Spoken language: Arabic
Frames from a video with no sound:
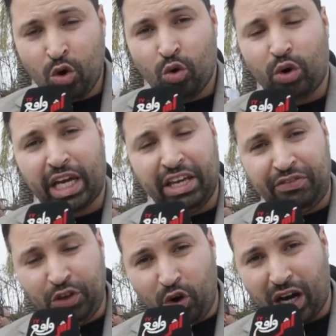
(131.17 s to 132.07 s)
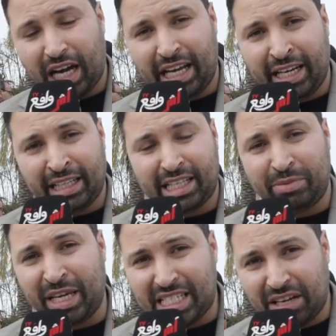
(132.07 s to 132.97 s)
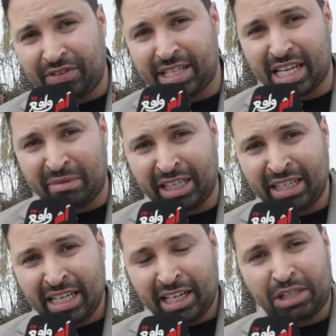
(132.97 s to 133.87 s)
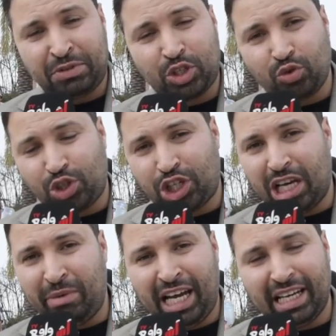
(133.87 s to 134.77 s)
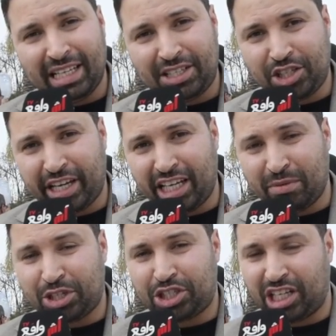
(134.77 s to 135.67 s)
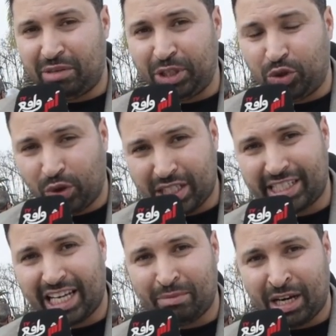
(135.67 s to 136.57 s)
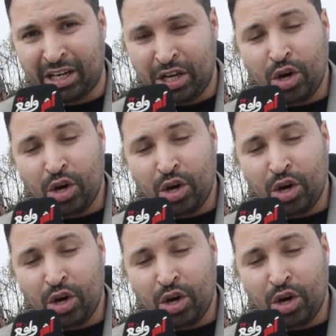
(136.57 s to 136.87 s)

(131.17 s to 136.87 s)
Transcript: وكيف يعقل ان 300 الف نسمه غتمشي توجه لمحلات تجاريه باش تشري البيدوات ديال الماء